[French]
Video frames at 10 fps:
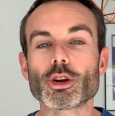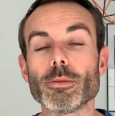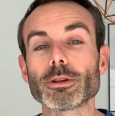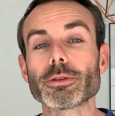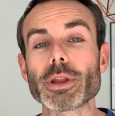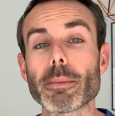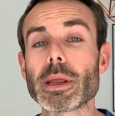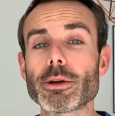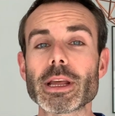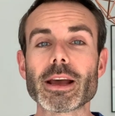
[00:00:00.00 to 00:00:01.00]
Comment devenir
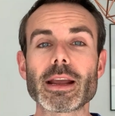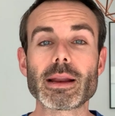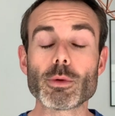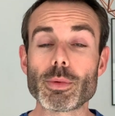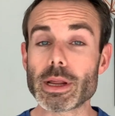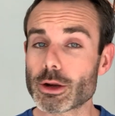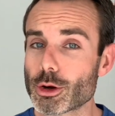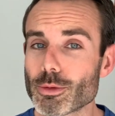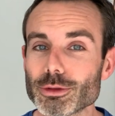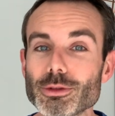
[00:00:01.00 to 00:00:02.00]
millionnaire avec l'immobilier
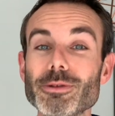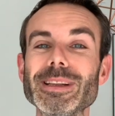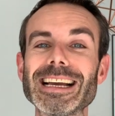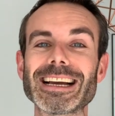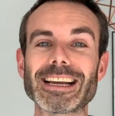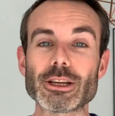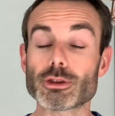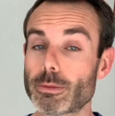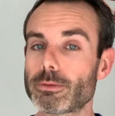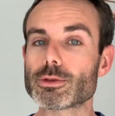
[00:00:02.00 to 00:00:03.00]
Comment devenir riche
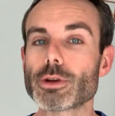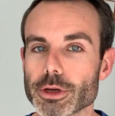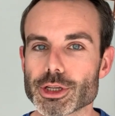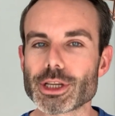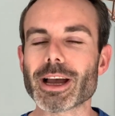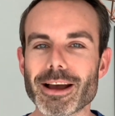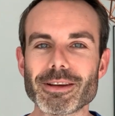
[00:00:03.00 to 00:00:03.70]
Comment vous enrichir